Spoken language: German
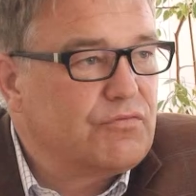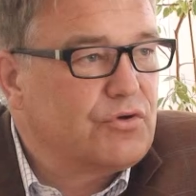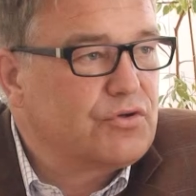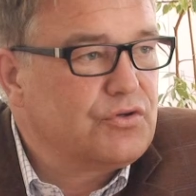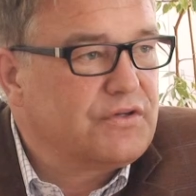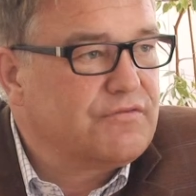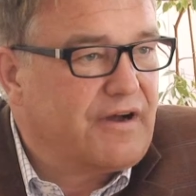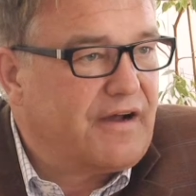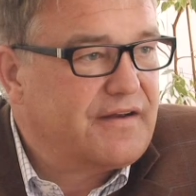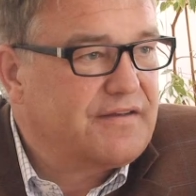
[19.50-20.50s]
wollten den
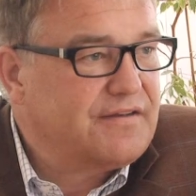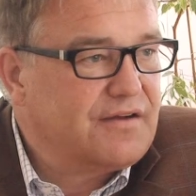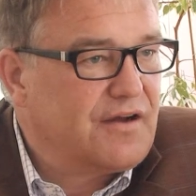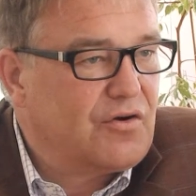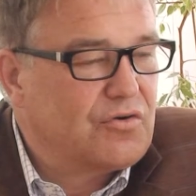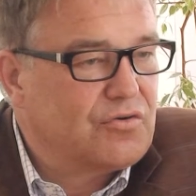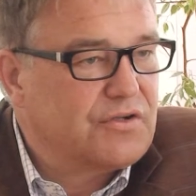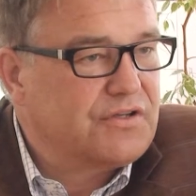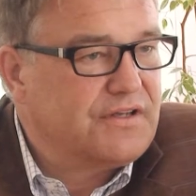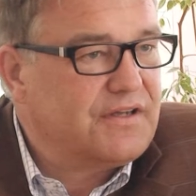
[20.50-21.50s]
Vereinen, die da auch
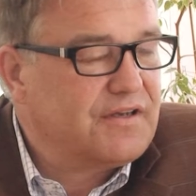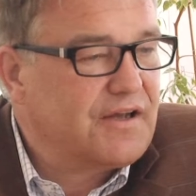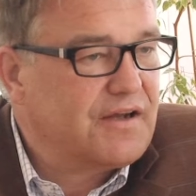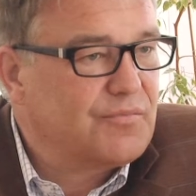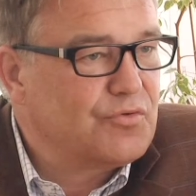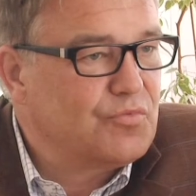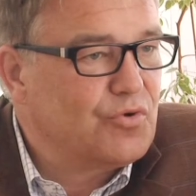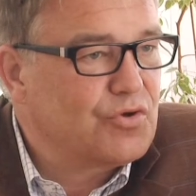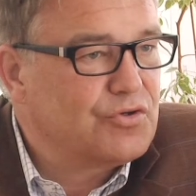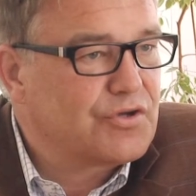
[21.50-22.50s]
Ideen haben, die
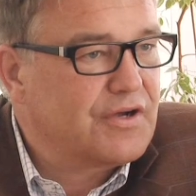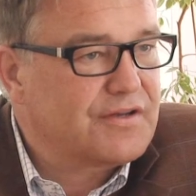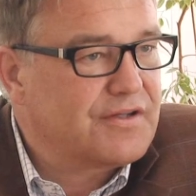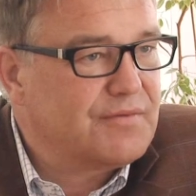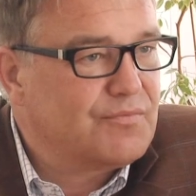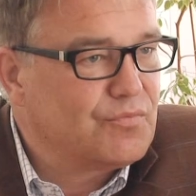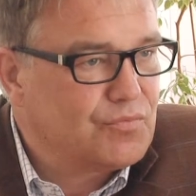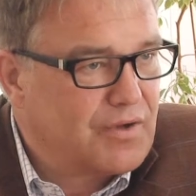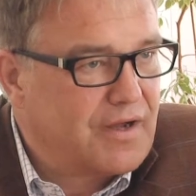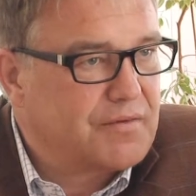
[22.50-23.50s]
Möglichkeit
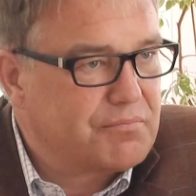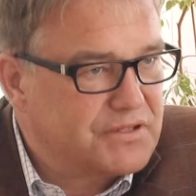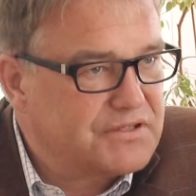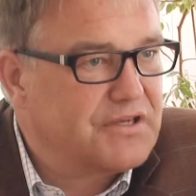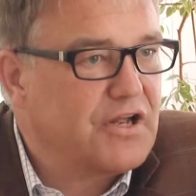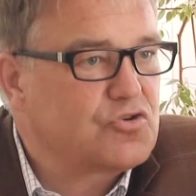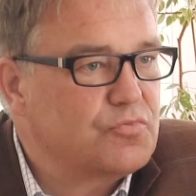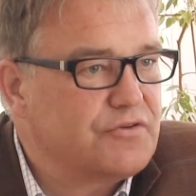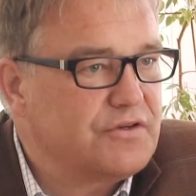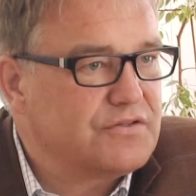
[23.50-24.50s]
geben, ein bisschen
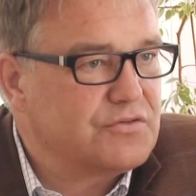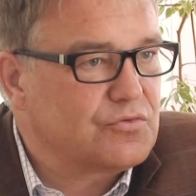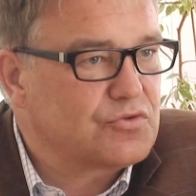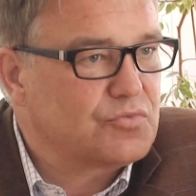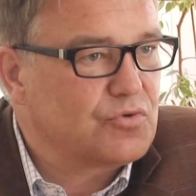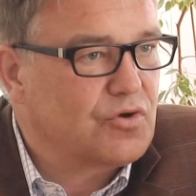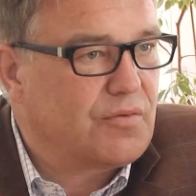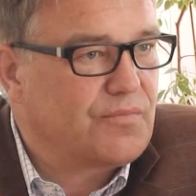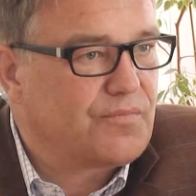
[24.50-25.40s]
Anschubfinanzierung zu bekommen.